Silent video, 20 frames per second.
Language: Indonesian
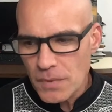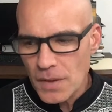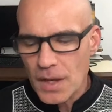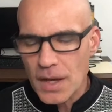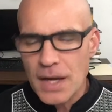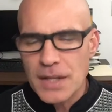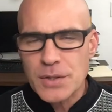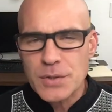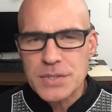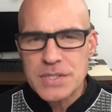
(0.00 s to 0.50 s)

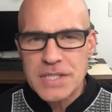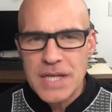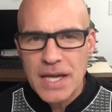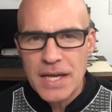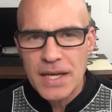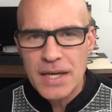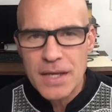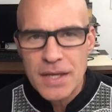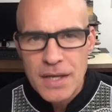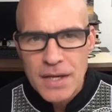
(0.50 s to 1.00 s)
kalau
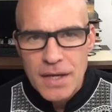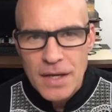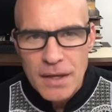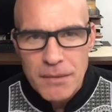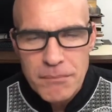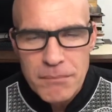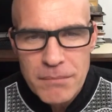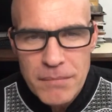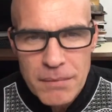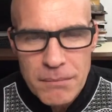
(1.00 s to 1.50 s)
saya
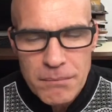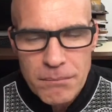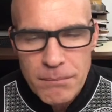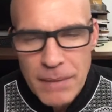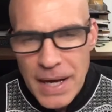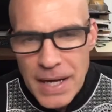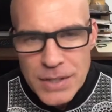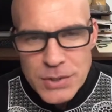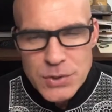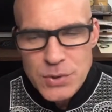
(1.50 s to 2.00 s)

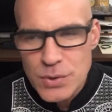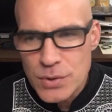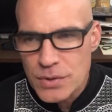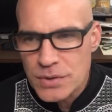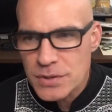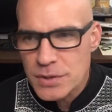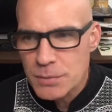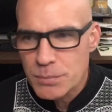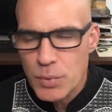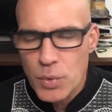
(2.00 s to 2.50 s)

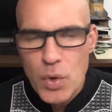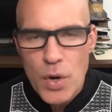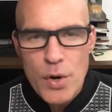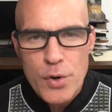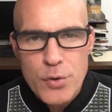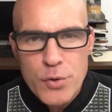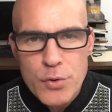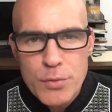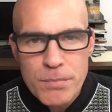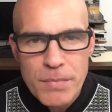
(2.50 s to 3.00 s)
masuk
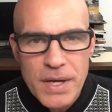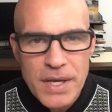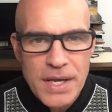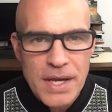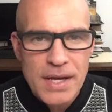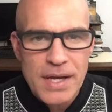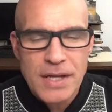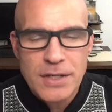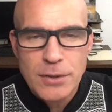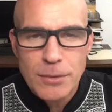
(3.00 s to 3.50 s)
sebuah rumah
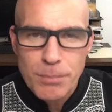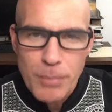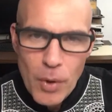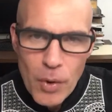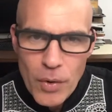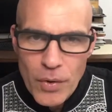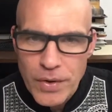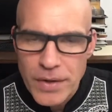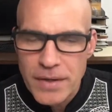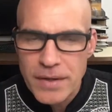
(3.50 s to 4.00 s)
yang ada
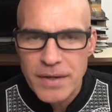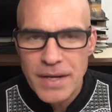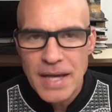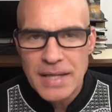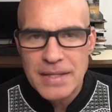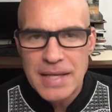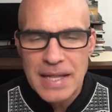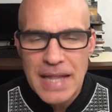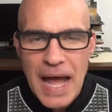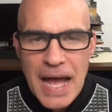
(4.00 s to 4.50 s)
pohon
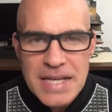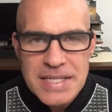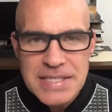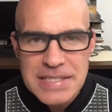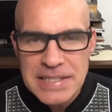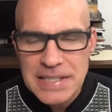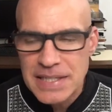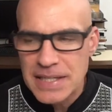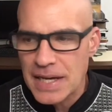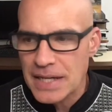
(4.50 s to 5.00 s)
Natal
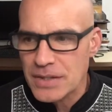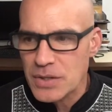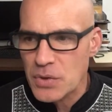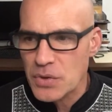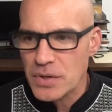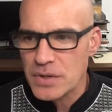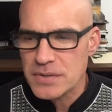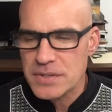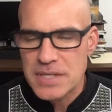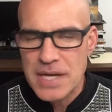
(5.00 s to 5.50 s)
asli
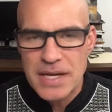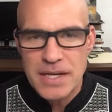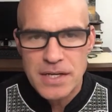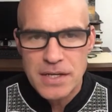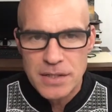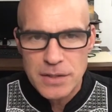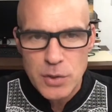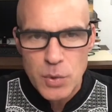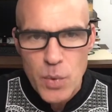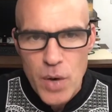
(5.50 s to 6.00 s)
atau saya
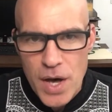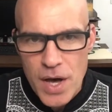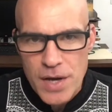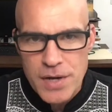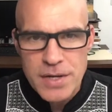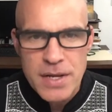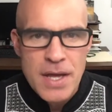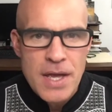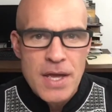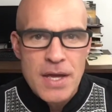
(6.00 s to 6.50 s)

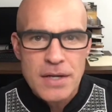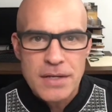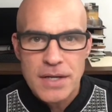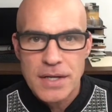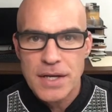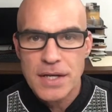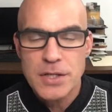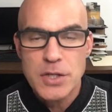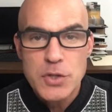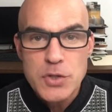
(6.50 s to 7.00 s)
keluar
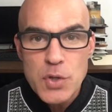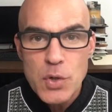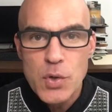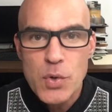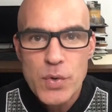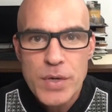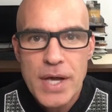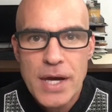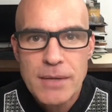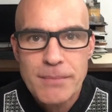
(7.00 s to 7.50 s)
dan ada
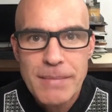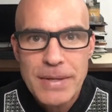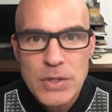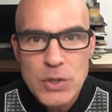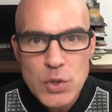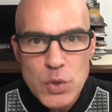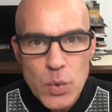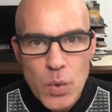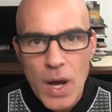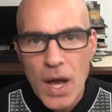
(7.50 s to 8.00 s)
toko yang
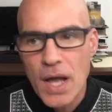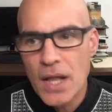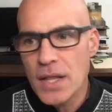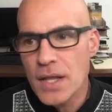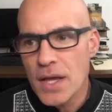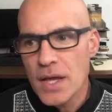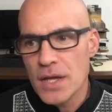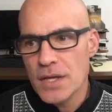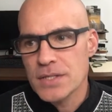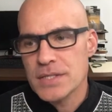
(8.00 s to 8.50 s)
menjual,
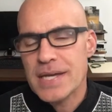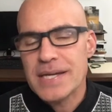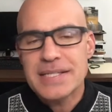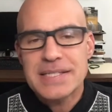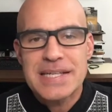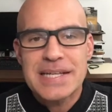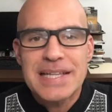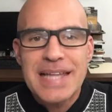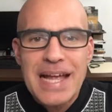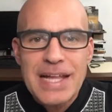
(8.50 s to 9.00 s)
saya
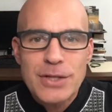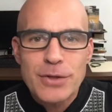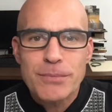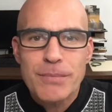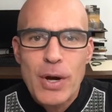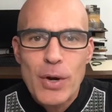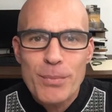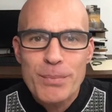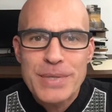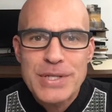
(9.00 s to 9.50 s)
selalu
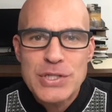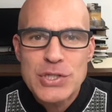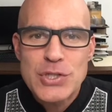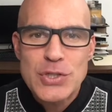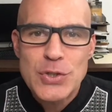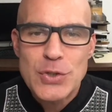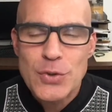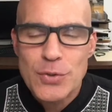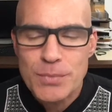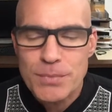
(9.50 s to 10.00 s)
mau
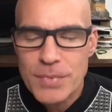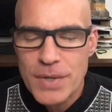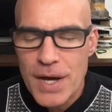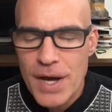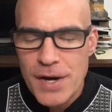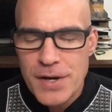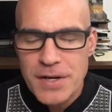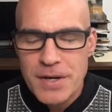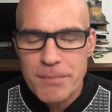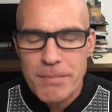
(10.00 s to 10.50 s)
mencium
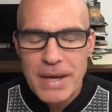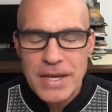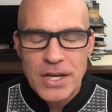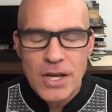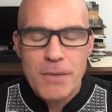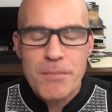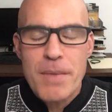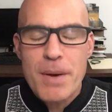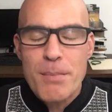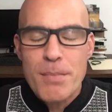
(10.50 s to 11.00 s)
karena
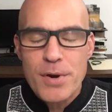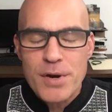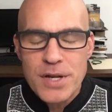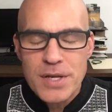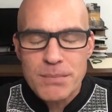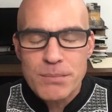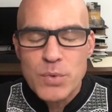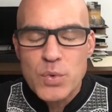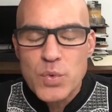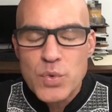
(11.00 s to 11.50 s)
banyak memori
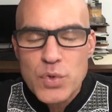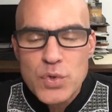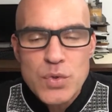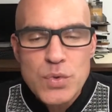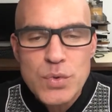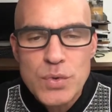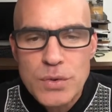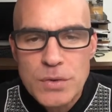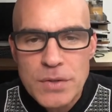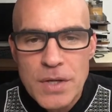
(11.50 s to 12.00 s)

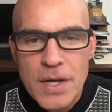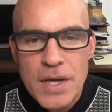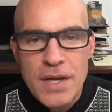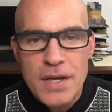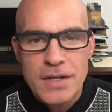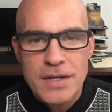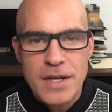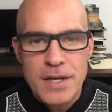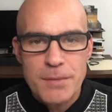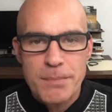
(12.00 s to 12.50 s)
muncul
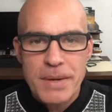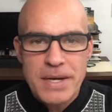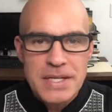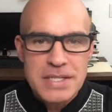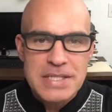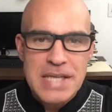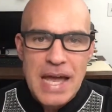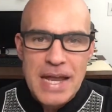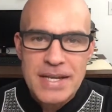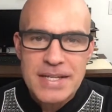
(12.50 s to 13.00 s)
daripada
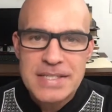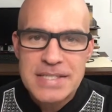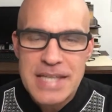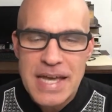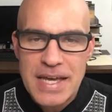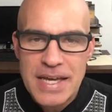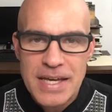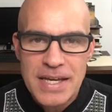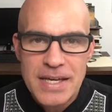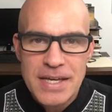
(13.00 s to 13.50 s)
saat
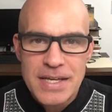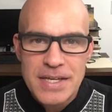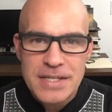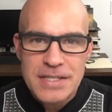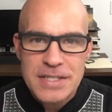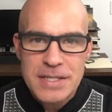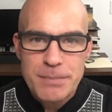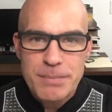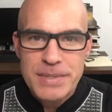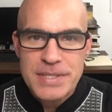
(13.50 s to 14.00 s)
saya
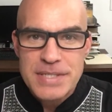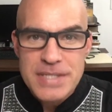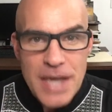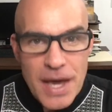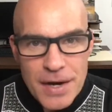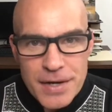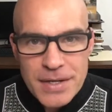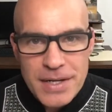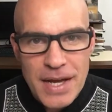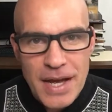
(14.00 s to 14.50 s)

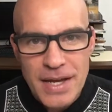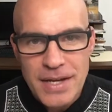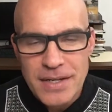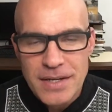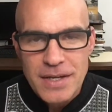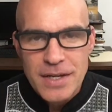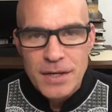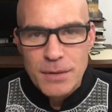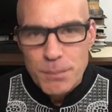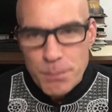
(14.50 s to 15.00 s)

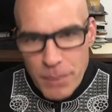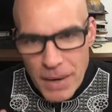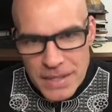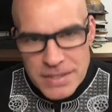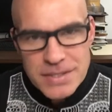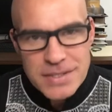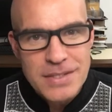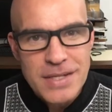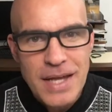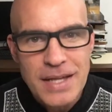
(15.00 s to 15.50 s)
dibesarkan pas
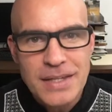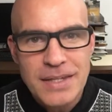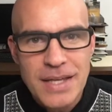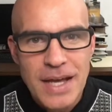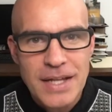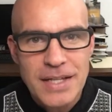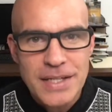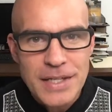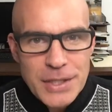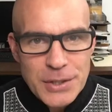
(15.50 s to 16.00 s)

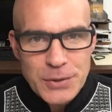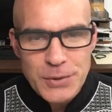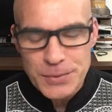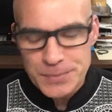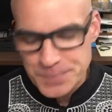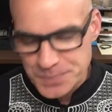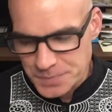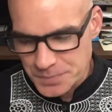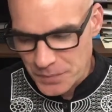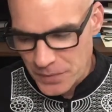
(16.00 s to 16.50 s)
Natal
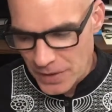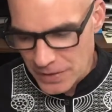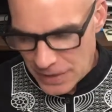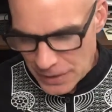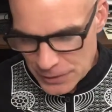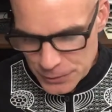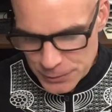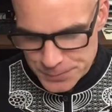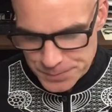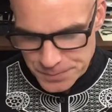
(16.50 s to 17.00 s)
itu.
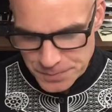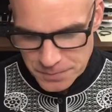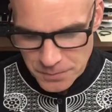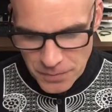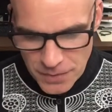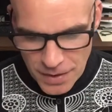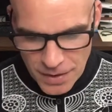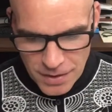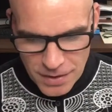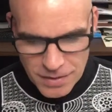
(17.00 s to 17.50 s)
Lalu
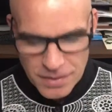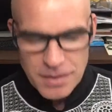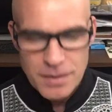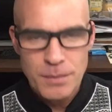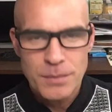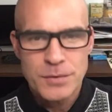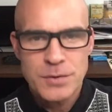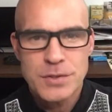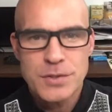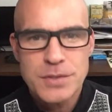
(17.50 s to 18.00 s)

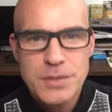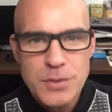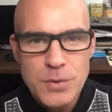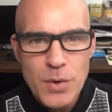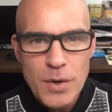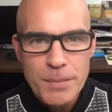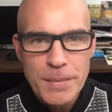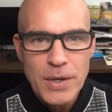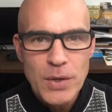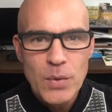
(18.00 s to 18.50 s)
eh,
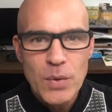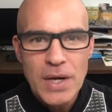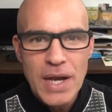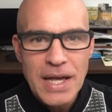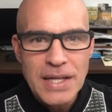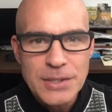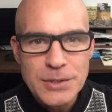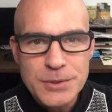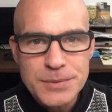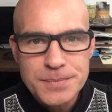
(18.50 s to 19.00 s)
dua minggu
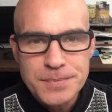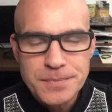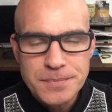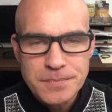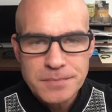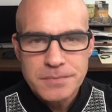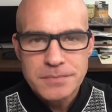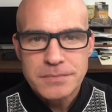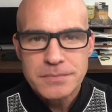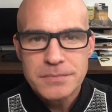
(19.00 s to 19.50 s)
lalu
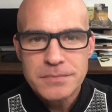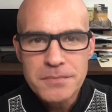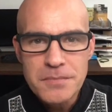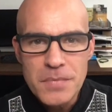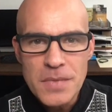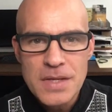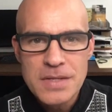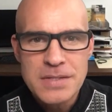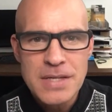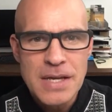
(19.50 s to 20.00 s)

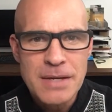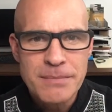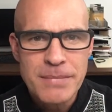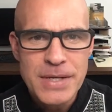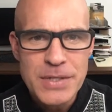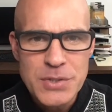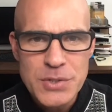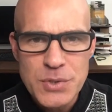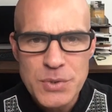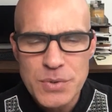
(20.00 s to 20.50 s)
saya
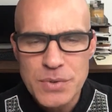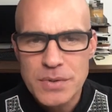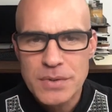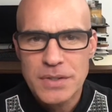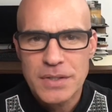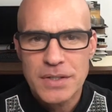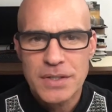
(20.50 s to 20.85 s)
masuk